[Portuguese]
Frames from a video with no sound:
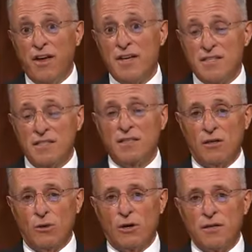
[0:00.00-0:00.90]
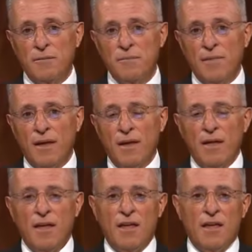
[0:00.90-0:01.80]
Essa atitude
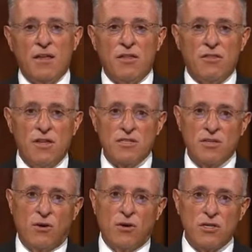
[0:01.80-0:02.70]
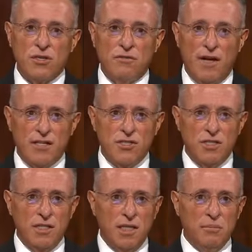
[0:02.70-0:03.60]
significa portarmos-nos
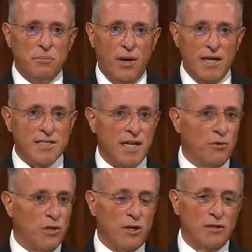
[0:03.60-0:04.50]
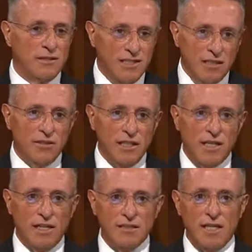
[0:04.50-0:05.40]
com dignidade
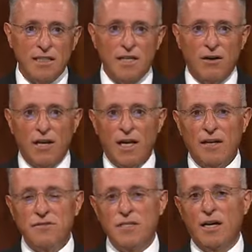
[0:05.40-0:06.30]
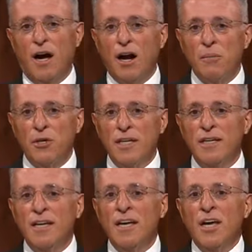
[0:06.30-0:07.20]
continuamente, em harmonia
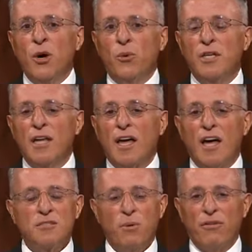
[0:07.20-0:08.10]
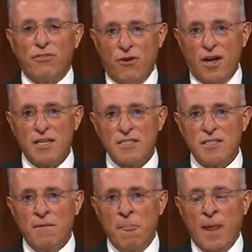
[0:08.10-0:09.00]
com o Evangelho de Jesus
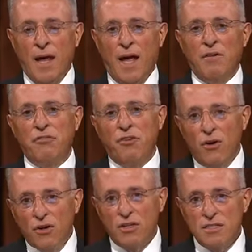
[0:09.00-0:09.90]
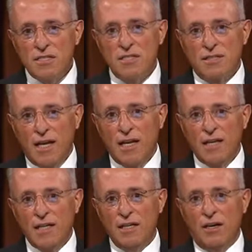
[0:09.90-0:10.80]
Cristo, e concentrar-nos
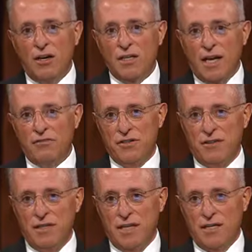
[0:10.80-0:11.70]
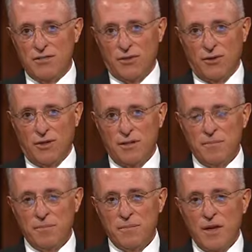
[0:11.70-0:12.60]
diariamente em tudo o que é
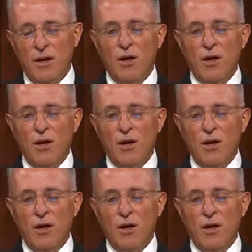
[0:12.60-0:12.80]
bom.